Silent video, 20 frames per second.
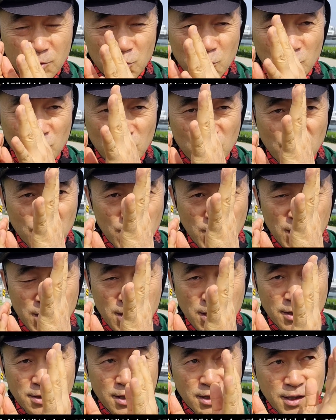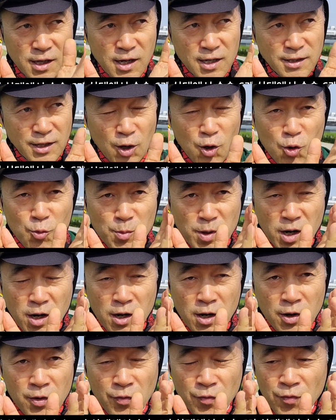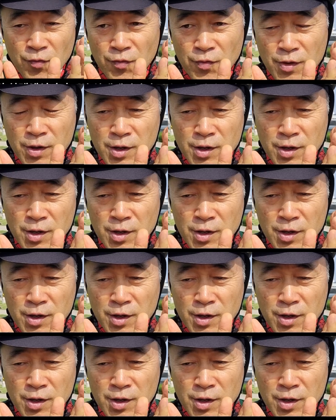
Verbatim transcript: 수술이 6개가 나오면